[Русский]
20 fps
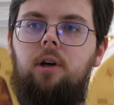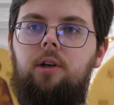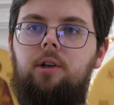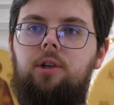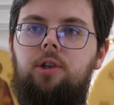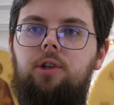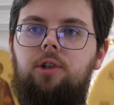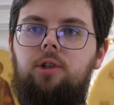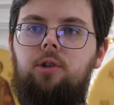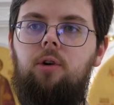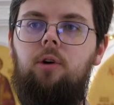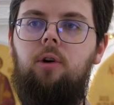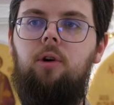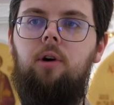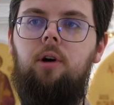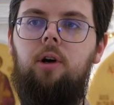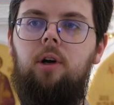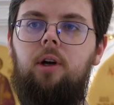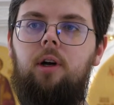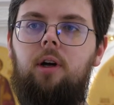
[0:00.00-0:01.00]

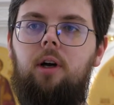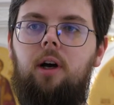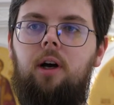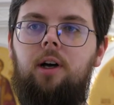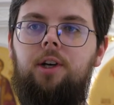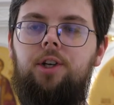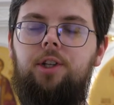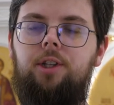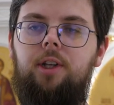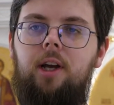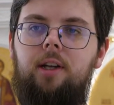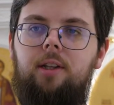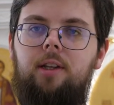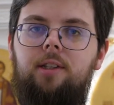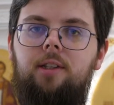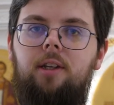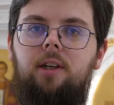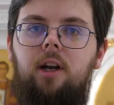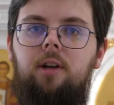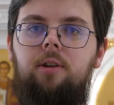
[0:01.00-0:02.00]
что ожидает
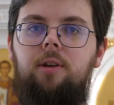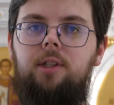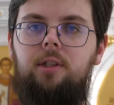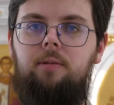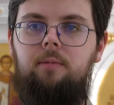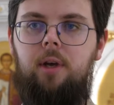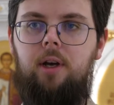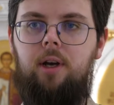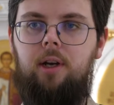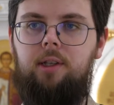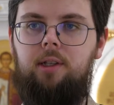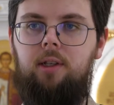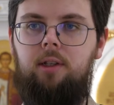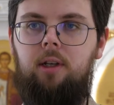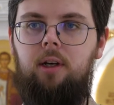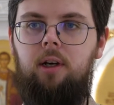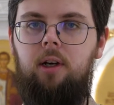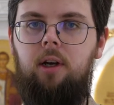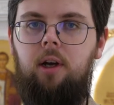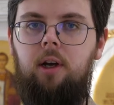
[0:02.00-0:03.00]
нас за гранью смерти.
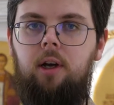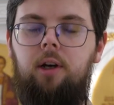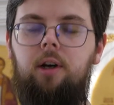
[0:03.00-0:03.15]
Да.